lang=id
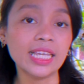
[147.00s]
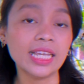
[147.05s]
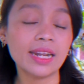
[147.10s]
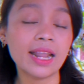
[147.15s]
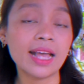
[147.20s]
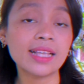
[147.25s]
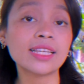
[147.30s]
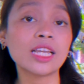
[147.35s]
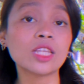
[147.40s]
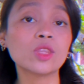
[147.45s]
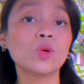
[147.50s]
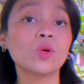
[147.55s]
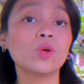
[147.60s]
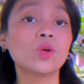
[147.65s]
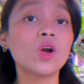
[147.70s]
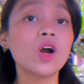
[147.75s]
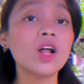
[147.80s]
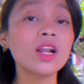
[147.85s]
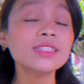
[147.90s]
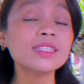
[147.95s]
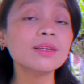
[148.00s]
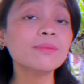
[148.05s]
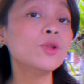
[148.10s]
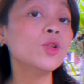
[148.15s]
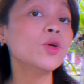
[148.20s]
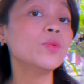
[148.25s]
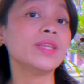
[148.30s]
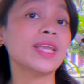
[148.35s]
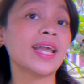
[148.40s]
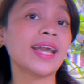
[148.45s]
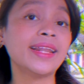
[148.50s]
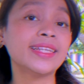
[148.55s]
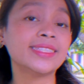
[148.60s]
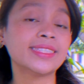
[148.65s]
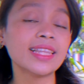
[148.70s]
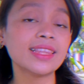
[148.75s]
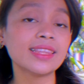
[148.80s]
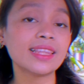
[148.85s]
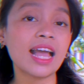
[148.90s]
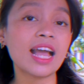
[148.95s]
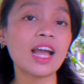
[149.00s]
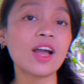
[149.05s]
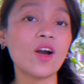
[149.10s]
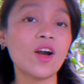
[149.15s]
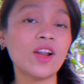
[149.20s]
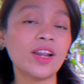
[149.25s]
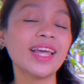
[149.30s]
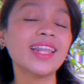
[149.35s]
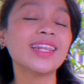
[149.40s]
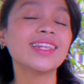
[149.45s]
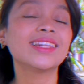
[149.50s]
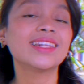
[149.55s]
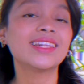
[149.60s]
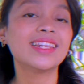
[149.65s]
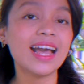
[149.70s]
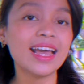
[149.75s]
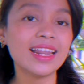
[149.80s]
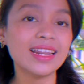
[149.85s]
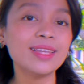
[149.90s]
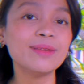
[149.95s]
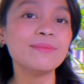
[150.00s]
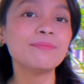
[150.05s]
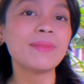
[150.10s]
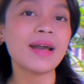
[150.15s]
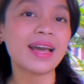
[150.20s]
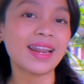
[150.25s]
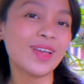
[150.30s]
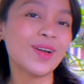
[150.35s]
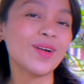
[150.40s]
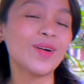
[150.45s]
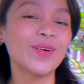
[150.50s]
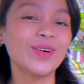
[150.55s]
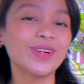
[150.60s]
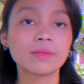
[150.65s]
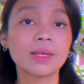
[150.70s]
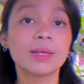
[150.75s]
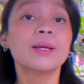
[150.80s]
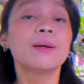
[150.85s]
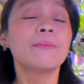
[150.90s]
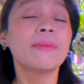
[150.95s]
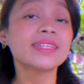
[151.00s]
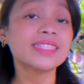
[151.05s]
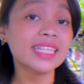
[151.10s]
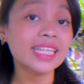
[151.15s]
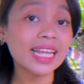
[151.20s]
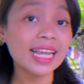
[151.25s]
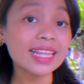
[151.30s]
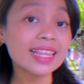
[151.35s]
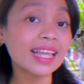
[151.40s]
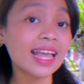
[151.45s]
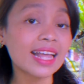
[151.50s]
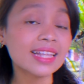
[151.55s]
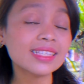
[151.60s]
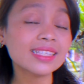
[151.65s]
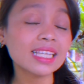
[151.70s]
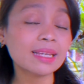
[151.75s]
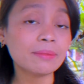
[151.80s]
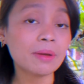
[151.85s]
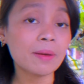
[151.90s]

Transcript: Dan satu gol sebelumnya dicetak oleh Dani Parejo. Masih ingat kan sama